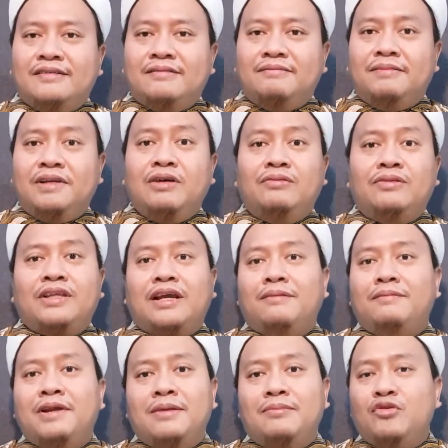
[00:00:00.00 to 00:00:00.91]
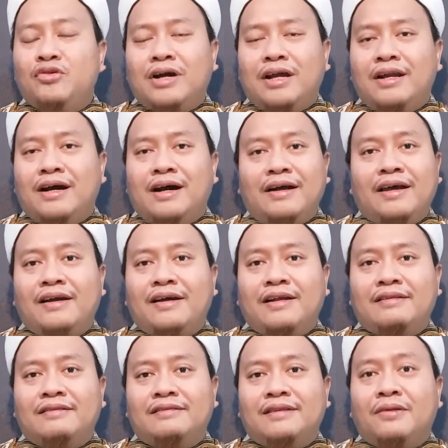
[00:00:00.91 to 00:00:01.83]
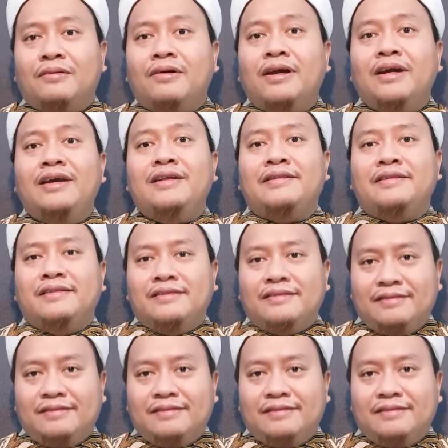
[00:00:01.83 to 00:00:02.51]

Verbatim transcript: beliau telah menemukan hakikat tauhid